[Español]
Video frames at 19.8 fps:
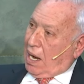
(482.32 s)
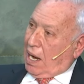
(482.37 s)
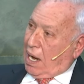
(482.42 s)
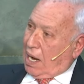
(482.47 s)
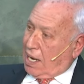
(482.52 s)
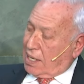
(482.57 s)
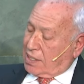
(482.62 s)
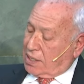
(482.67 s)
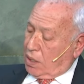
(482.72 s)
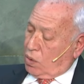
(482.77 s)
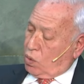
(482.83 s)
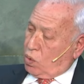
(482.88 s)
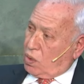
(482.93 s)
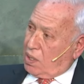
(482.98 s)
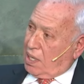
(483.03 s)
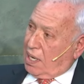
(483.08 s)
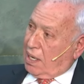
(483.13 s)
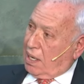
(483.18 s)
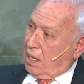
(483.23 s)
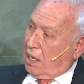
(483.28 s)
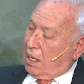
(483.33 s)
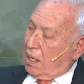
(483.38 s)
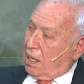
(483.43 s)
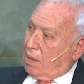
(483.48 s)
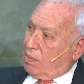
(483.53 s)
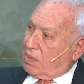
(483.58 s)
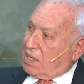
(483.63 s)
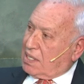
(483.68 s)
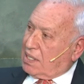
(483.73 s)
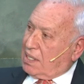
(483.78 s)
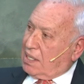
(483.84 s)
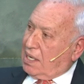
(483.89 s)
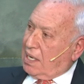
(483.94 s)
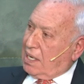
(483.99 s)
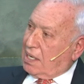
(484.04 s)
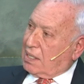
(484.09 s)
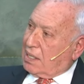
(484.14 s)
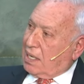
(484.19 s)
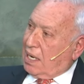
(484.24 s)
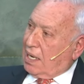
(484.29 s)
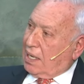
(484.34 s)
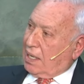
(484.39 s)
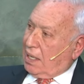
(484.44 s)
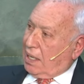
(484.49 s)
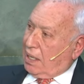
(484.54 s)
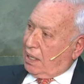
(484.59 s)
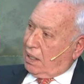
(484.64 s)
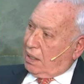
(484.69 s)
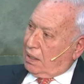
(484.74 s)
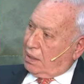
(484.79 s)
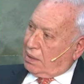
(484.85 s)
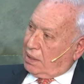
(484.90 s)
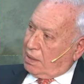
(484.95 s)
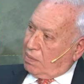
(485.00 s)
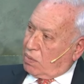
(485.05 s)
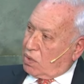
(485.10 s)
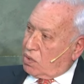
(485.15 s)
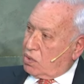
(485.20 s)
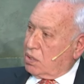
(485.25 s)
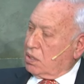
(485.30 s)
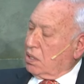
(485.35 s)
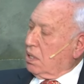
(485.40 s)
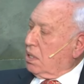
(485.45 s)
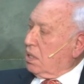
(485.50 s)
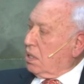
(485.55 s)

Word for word: La segunda amnistía es la que hicimos